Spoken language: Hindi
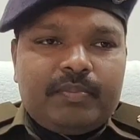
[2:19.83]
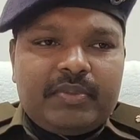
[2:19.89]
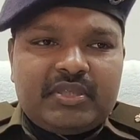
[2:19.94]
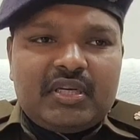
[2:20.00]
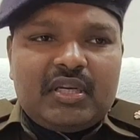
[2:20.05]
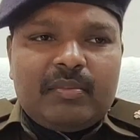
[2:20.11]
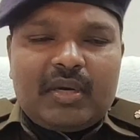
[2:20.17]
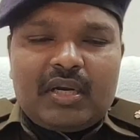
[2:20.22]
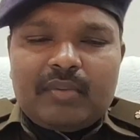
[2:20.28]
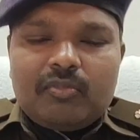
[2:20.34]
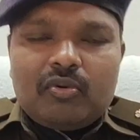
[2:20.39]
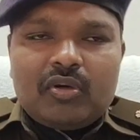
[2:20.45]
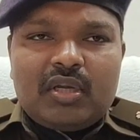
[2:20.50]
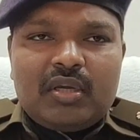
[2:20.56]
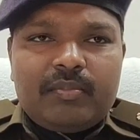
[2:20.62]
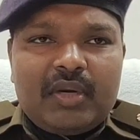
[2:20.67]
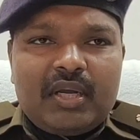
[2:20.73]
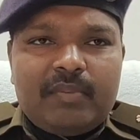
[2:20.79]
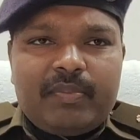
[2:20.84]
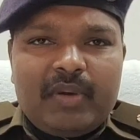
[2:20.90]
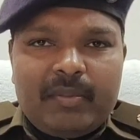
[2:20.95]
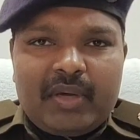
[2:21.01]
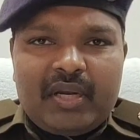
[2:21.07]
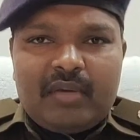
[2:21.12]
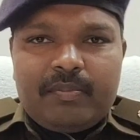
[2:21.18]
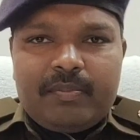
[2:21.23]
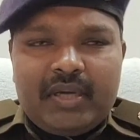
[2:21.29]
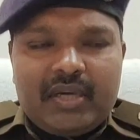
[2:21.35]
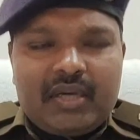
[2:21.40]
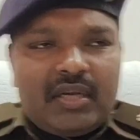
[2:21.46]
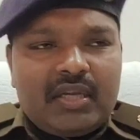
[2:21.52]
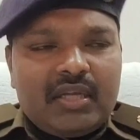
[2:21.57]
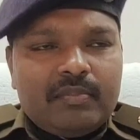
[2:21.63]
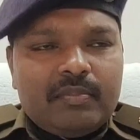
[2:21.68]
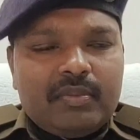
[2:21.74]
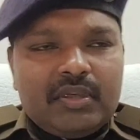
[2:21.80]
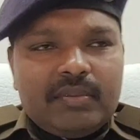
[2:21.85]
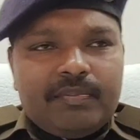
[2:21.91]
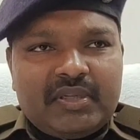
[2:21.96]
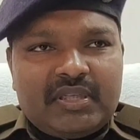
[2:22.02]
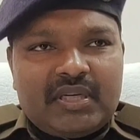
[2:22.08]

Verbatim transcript: और पिछले बार हम लोगों ने बड़े पैमाने पे करीब